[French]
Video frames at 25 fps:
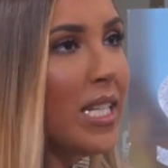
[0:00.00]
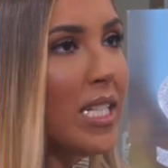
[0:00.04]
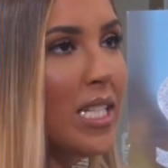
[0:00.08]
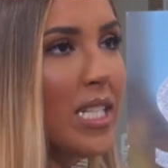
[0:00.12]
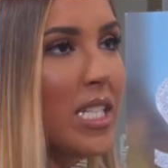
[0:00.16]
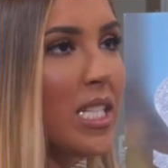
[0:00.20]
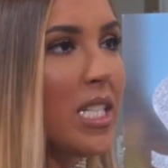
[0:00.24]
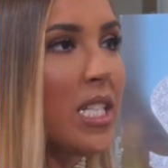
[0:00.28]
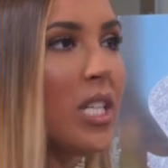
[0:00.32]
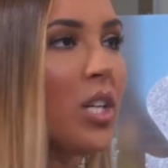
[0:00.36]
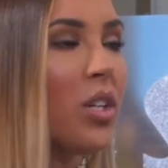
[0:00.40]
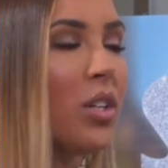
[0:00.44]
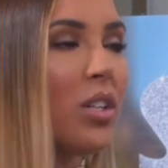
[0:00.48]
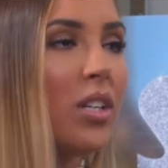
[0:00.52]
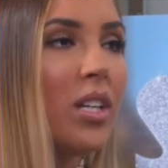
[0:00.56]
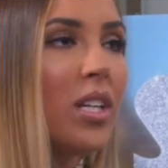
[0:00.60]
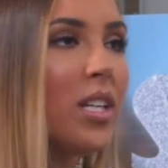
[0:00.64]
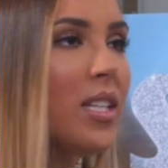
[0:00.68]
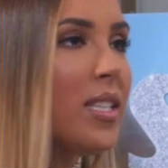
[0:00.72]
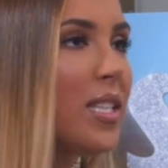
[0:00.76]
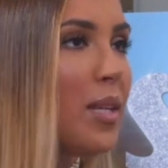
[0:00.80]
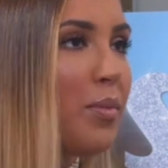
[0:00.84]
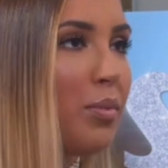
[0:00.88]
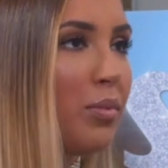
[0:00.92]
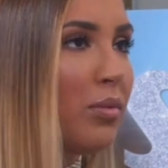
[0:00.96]
Et je dis non,
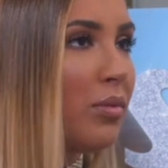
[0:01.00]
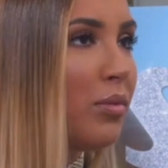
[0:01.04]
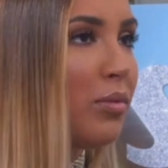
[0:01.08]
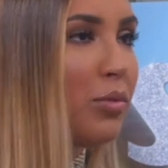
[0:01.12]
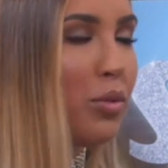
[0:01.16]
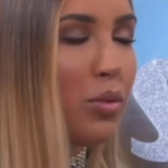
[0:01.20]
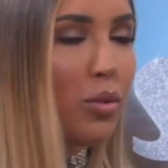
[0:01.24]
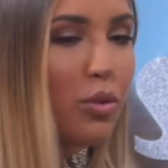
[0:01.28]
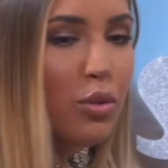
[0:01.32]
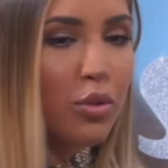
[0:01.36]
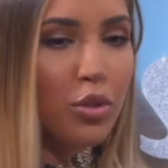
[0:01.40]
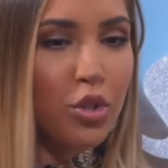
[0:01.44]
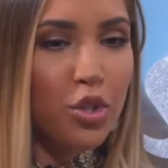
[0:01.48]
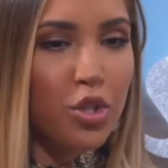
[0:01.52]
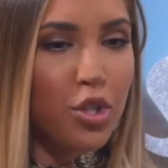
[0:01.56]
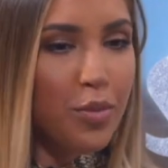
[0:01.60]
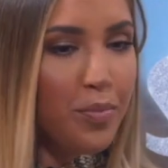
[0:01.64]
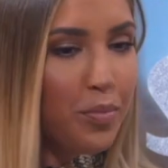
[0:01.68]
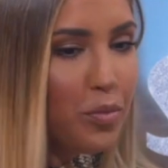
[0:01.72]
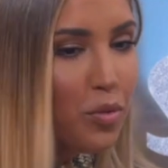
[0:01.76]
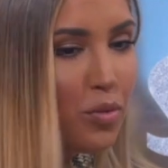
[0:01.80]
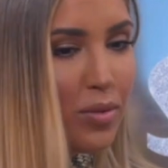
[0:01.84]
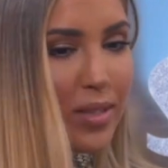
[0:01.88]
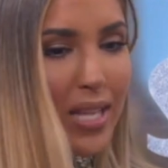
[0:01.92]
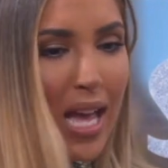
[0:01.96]
c'est bon, vos
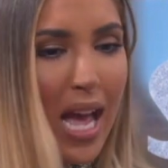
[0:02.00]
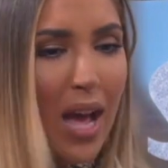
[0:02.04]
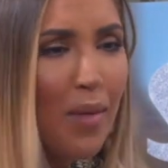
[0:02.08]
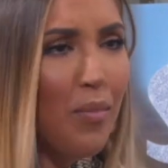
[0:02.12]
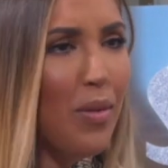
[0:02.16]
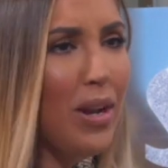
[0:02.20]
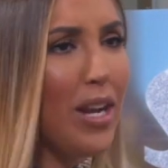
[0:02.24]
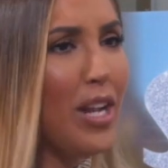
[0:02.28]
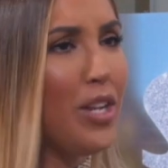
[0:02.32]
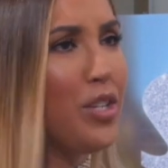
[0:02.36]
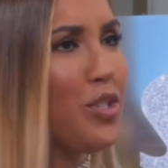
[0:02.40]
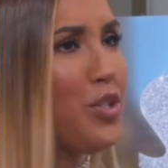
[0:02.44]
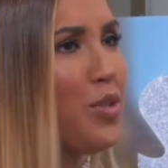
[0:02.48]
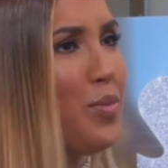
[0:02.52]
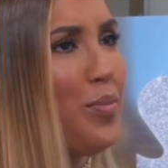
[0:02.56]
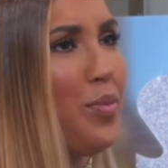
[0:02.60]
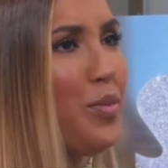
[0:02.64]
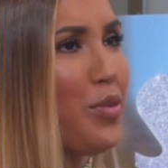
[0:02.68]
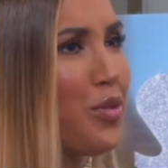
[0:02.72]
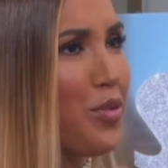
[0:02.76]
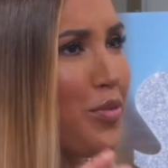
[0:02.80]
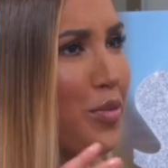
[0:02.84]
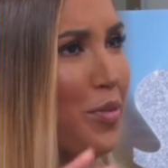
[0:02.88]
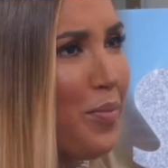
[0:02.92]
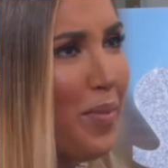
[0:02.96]
jupes, tout ça. Moi, la
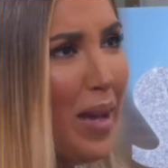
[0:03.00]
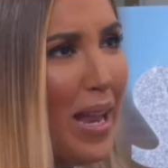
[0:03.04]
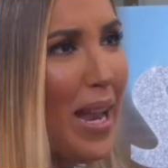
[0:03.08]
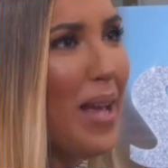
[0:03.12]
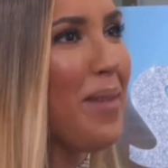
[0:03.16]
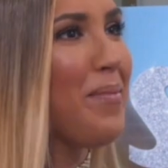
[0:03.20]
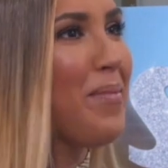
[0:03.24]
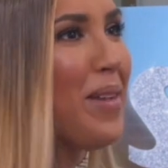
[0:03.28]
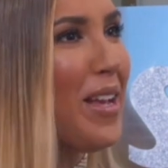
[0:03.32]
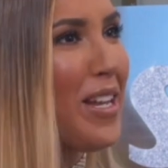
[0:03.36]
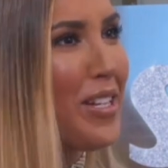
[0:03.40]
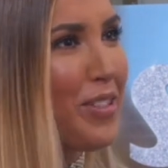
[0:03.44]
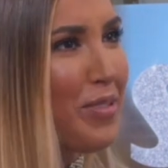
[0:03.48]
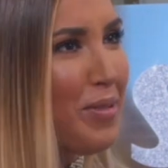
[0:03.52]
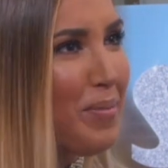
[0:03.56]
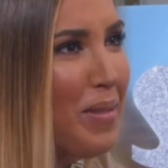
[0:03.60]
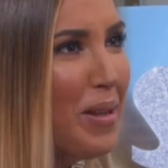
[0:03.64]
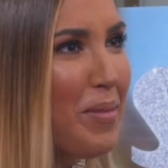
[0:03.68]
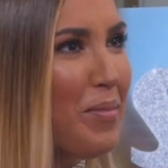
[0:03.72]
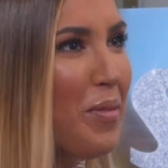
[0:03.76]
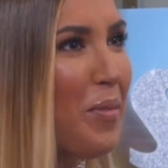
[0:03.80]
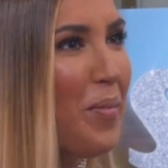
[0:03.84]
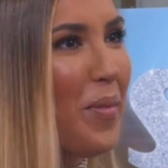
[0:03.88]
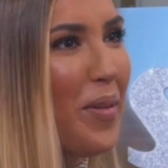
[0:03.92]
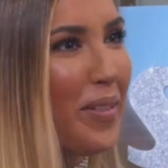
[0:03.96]
jupe, je veux pas la mettre. Je veux
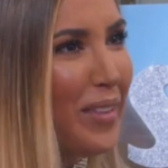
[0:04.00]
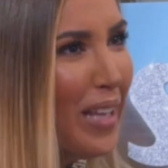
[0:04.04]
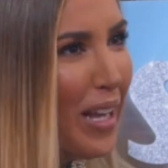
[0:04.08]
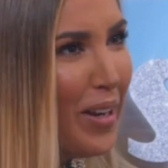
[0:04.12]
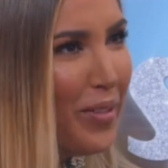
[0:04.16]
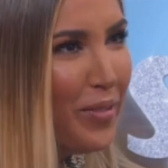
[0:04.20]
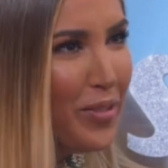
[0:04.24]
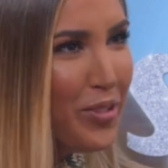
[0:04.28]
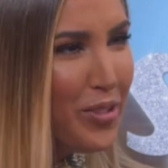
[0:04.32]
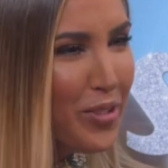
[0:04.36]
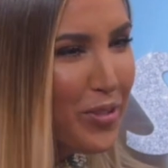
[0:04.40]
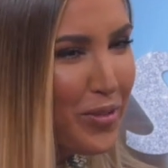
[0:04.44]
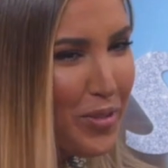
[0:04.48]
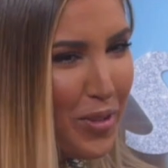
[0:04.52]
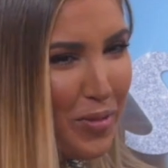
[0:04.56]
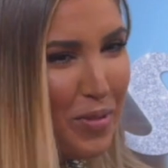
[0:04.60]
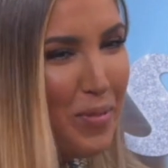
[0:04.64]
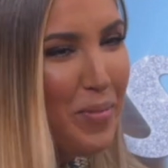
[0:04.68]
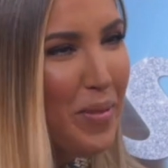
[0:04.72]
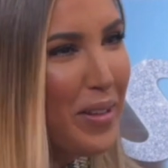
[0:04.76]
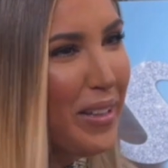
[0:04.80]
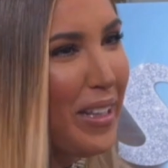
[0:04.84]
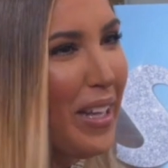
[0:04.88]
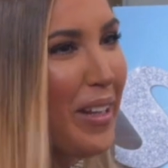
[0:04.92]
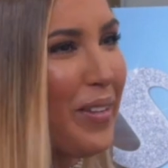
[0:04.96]
mettre mon pantalon, je veux
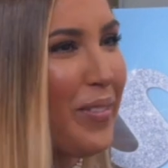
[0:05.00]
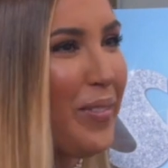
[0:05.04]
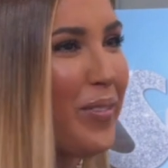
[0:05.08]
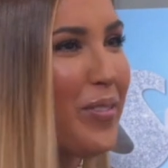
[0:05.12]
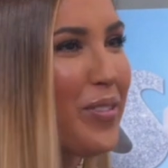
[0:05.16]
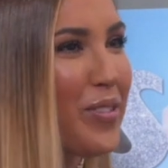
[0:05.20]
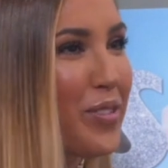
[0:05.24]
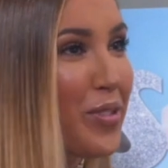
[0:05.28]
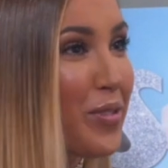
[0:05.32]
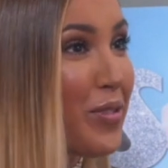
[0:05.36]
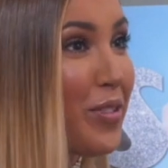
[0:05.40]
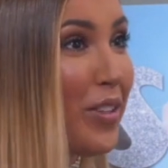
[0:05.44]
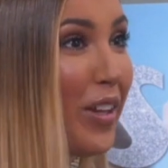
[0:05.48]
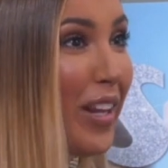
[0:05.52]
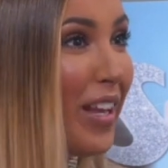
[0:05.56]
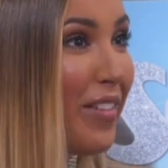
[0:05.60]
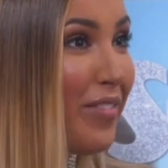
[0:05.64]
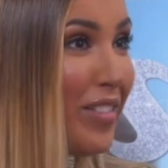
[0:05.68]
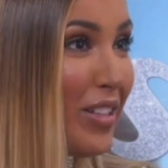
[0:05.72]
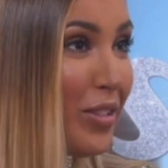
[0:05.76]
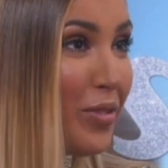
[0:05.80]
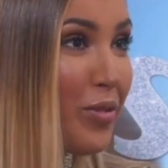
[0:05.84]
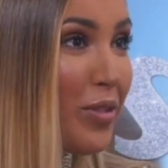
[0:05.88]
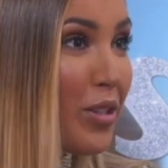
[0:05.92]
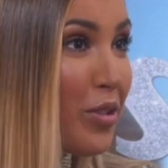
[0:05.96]
mon pantalon. Je suis dans
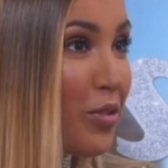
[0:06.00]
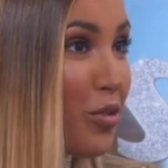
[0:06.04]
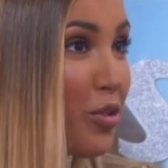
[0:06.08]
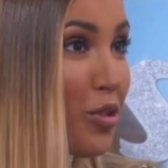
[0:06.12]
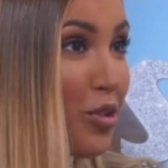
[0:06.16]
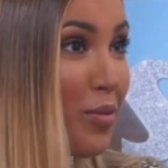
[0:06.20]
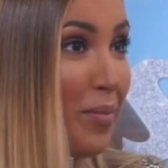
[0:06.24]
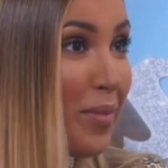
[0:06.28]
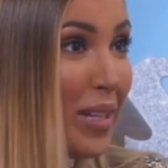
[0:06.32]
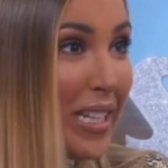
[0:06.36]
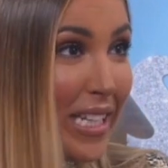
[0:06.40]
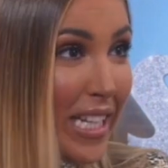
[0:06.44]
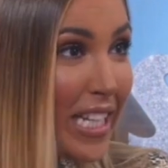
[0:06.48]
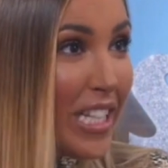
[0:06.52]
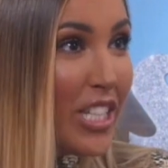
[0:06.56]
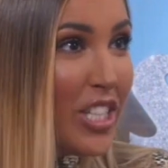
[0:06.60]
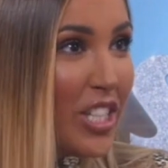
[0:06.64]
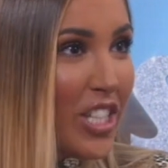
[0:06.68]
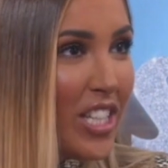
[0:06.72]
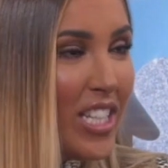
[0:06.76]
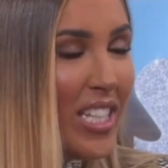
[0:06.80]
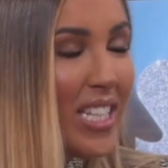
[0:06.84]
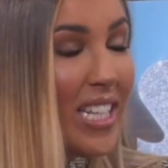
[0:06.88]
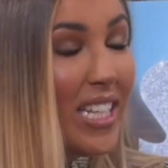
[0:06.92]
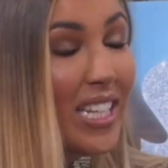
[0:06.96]
la vie de tous les jours, je mets des
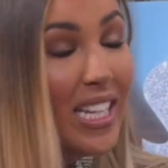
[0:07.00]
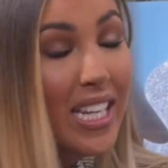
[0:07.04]
jeans.